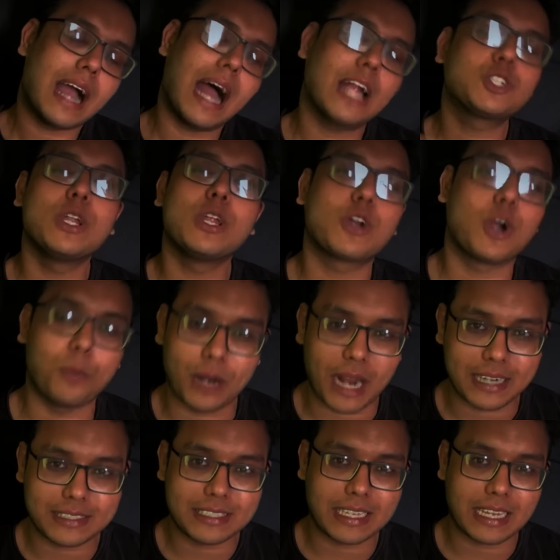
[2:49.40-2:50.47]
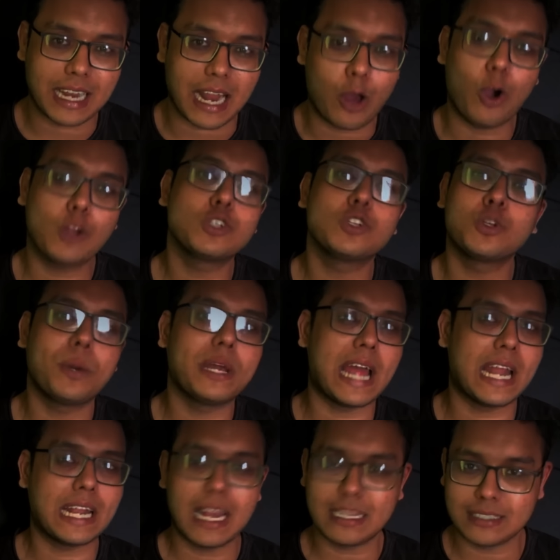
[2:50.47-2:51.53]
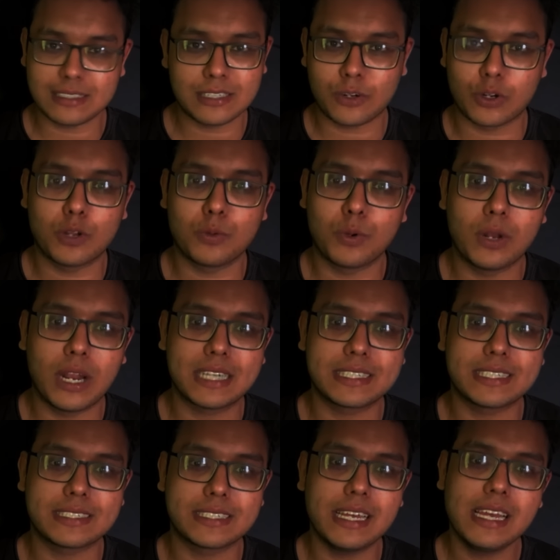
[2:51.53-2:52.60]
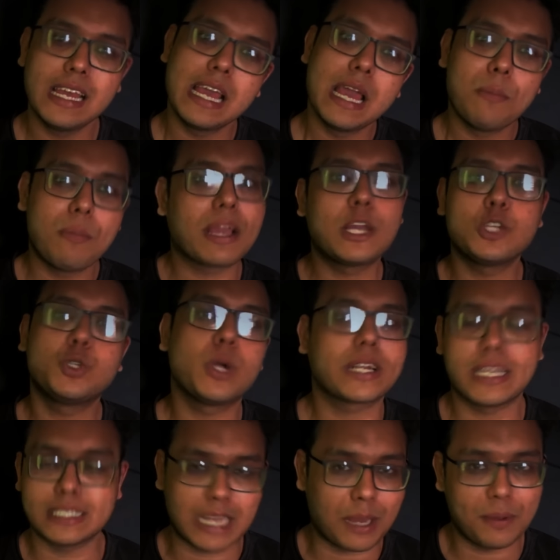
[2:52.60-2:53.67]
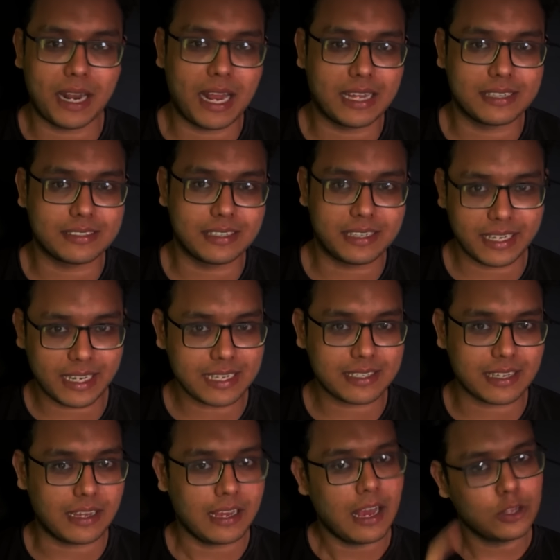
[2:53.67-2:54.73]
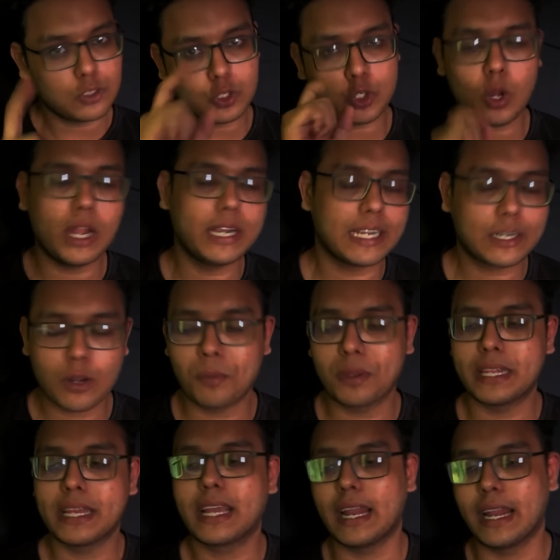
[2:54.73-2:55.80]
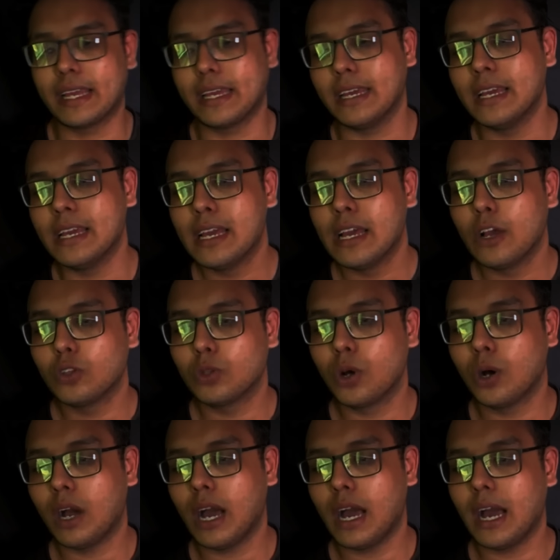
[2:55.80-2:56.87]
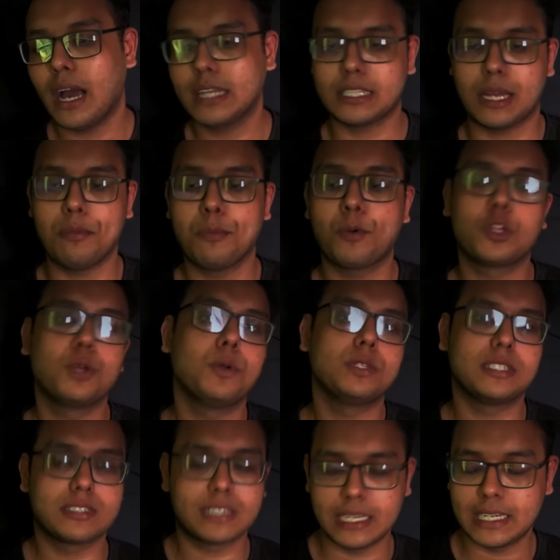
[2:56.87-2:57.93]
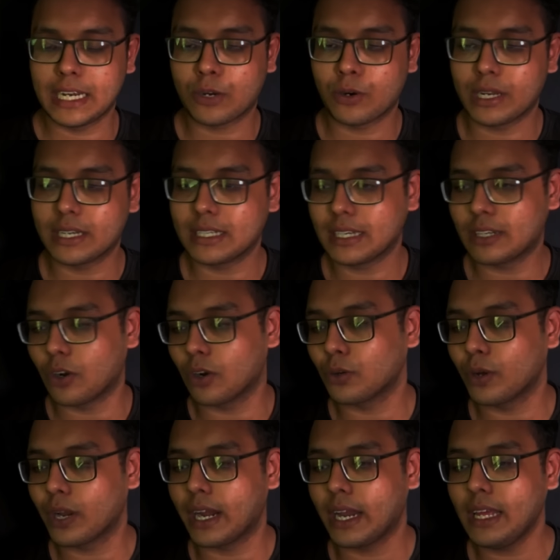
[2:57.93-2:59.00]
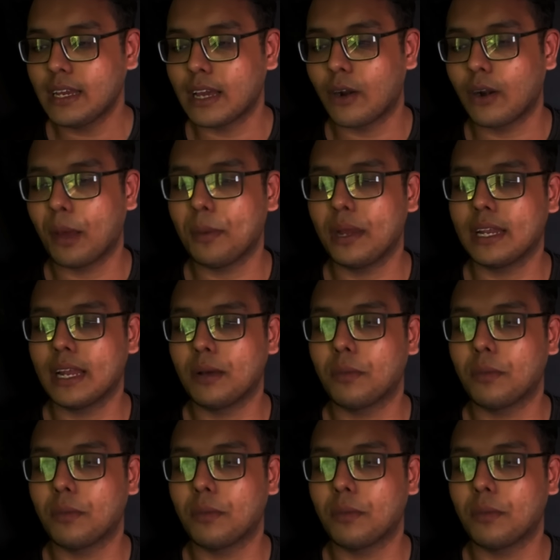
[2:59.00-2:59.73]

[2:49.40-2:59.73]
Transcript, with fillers: আসলে কমন আসছে কিনা হয়তো তোমার অ্যানালাইসিসে কোনো ভুল আসতেছে বা কিছু একটা ঝামেলা আছে ঠিক আছে তো চলো এটা একটু আমরা দেখে রাখি তো আচ্ছা আমি প্রথমে হচ্ছে স্ক্রিন রেকর্ডিং একটু অন করে নিই কারণ আমি এটা